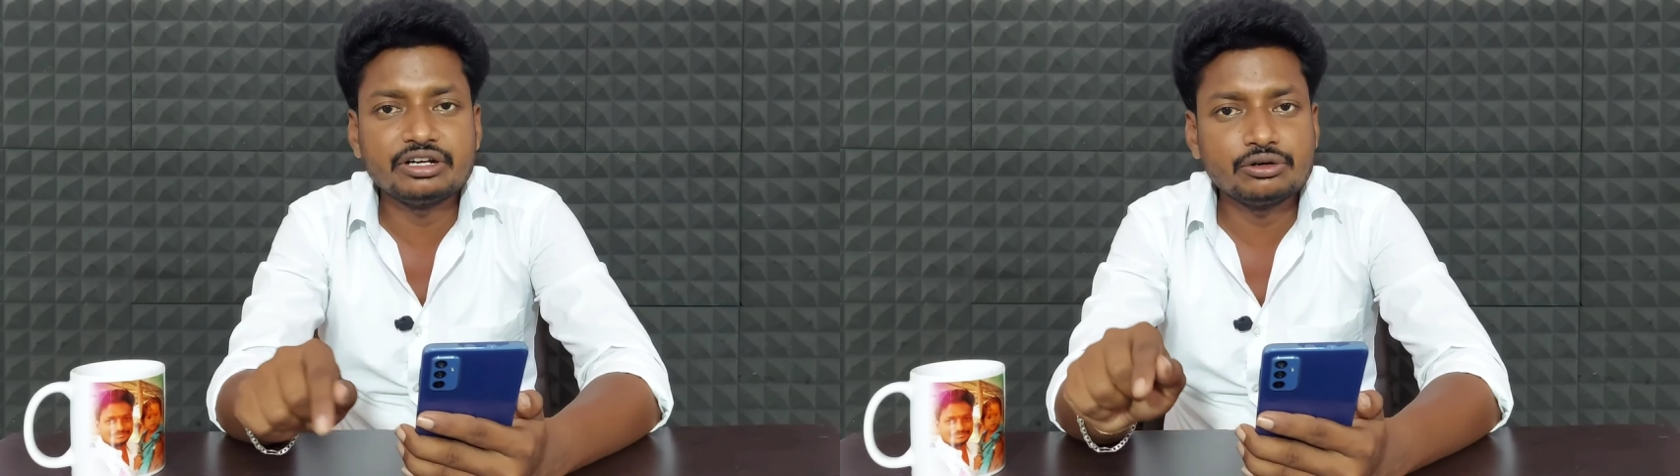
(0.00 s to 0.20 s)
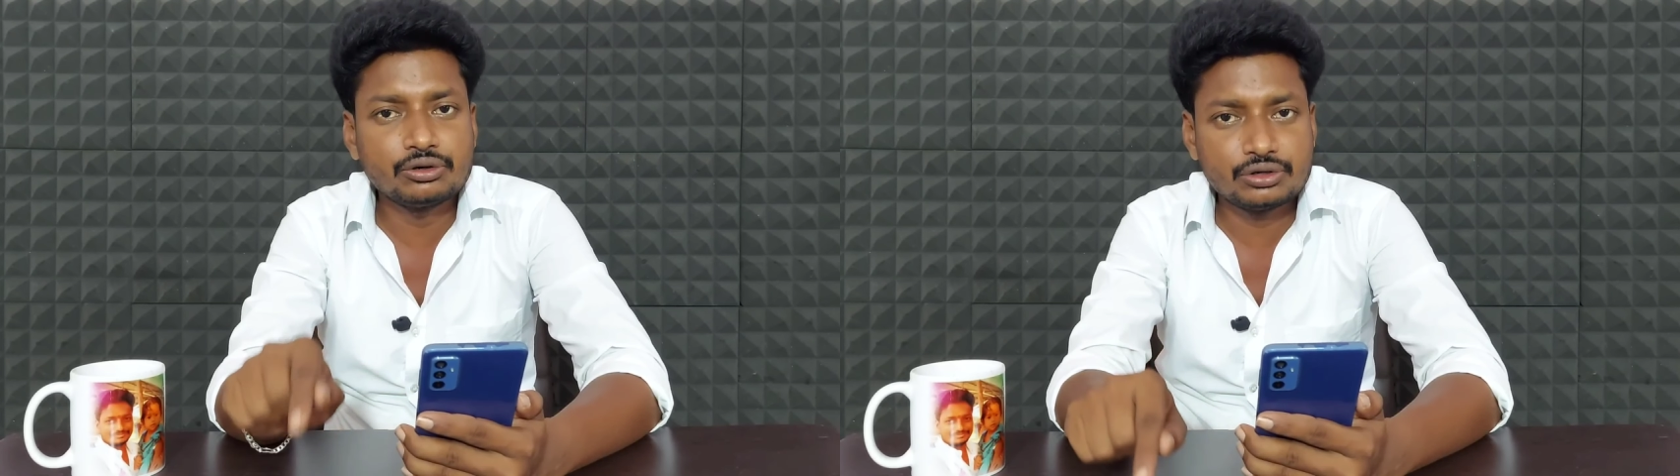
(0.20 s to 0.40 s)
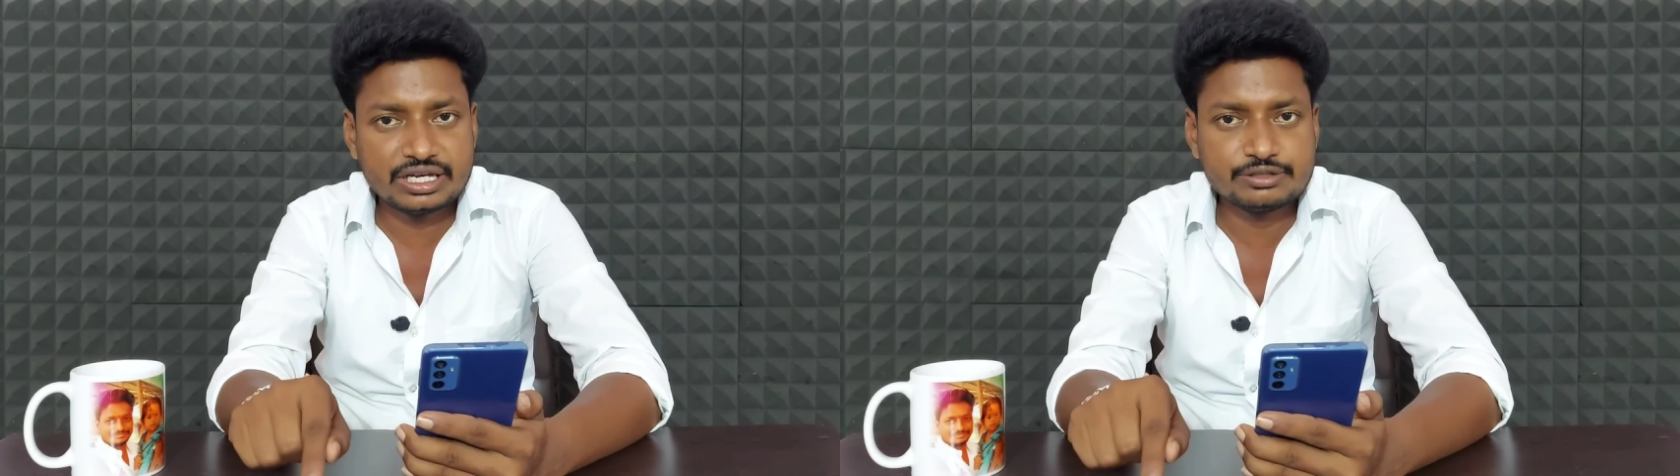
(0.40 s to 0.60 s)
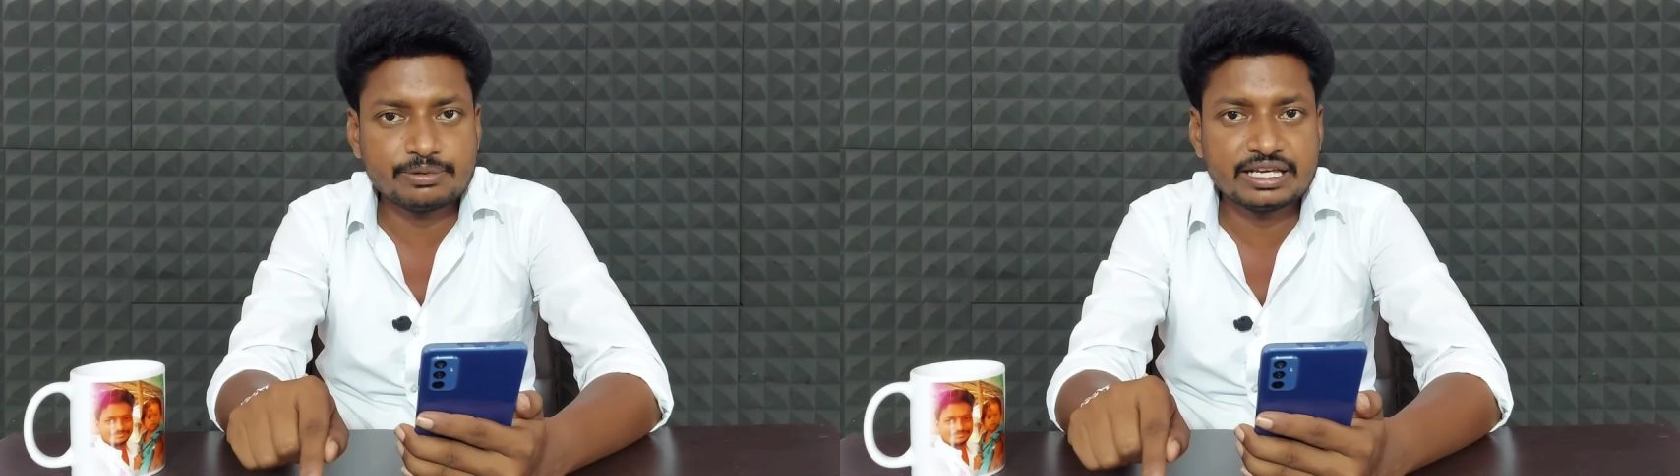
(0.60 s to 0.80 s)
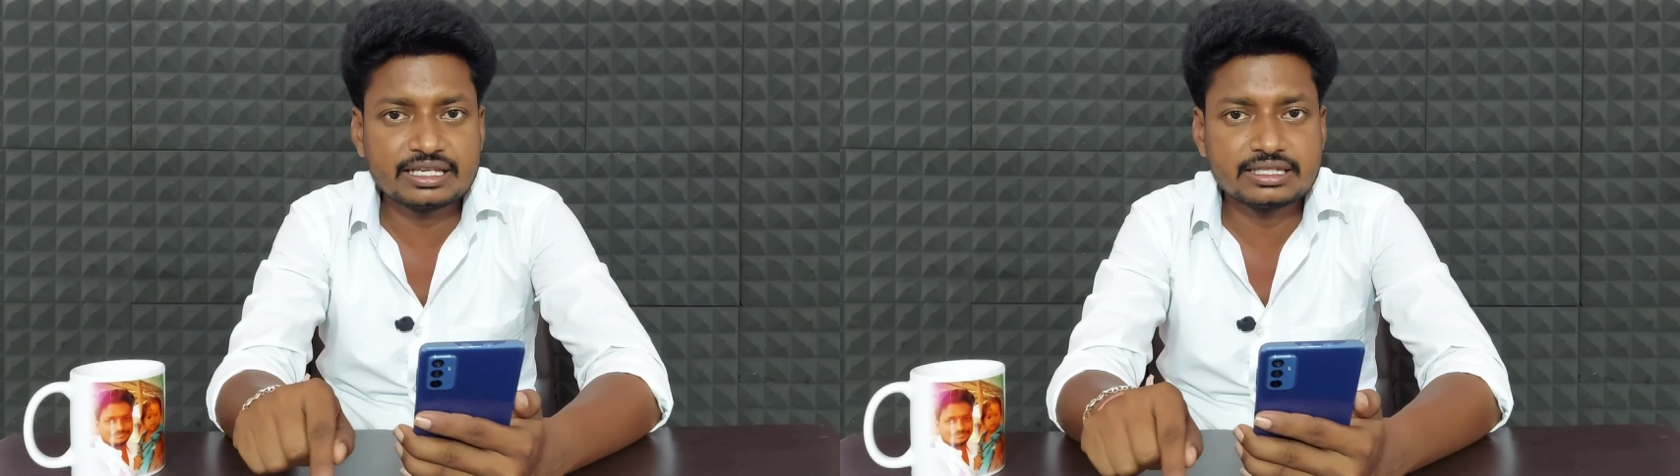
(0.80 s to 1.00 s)
వీడియోలో
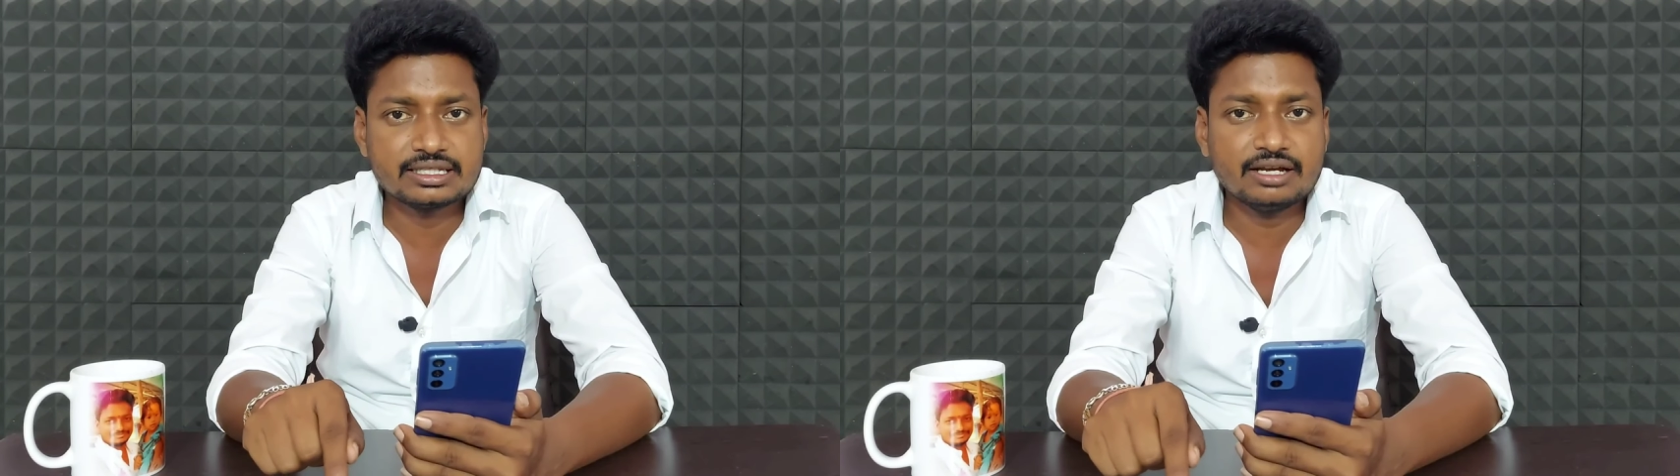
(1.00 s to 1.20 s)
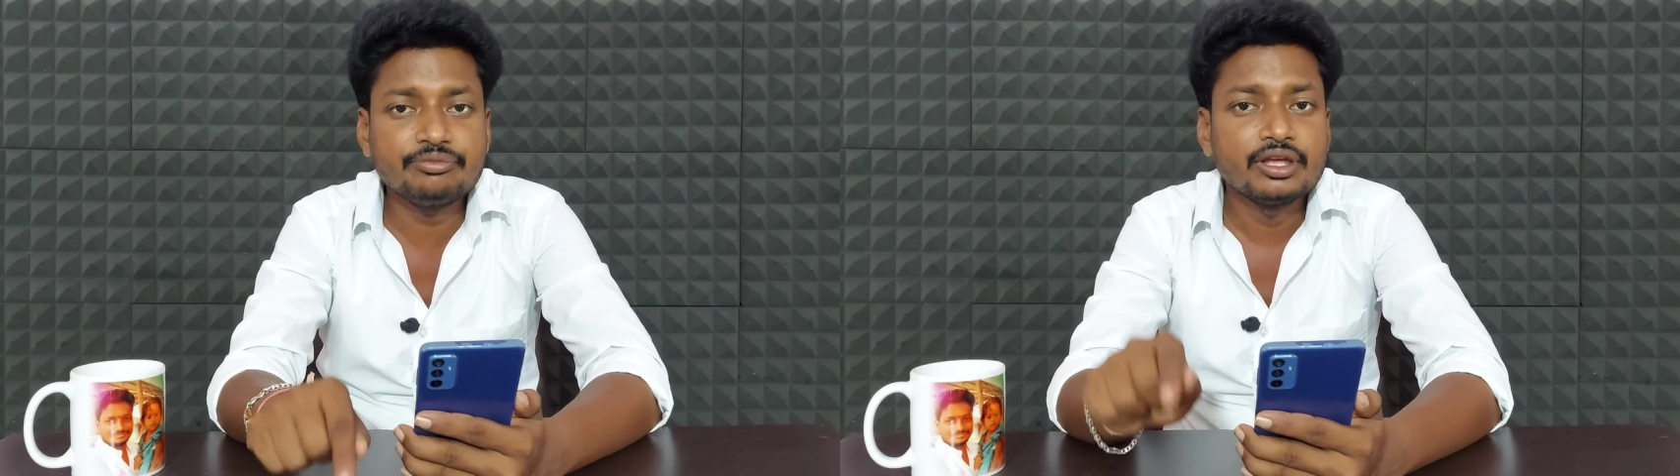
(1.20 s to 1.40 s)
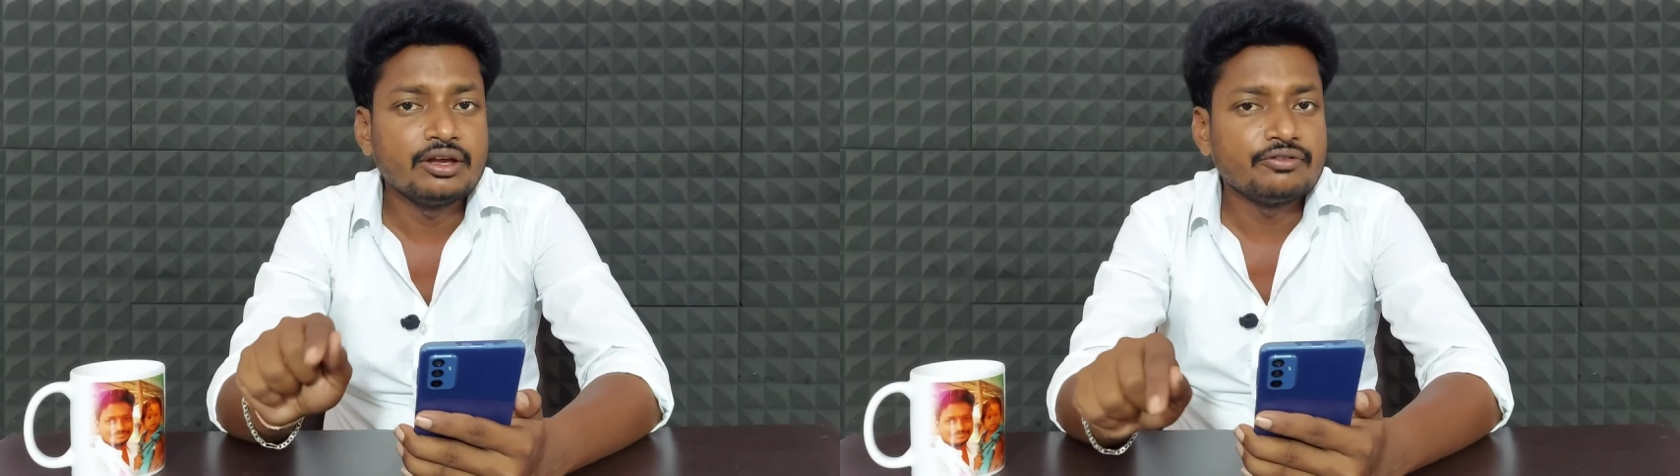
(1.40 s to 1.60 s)
ఎక్స్ప్లెయిన్ చేస్తాను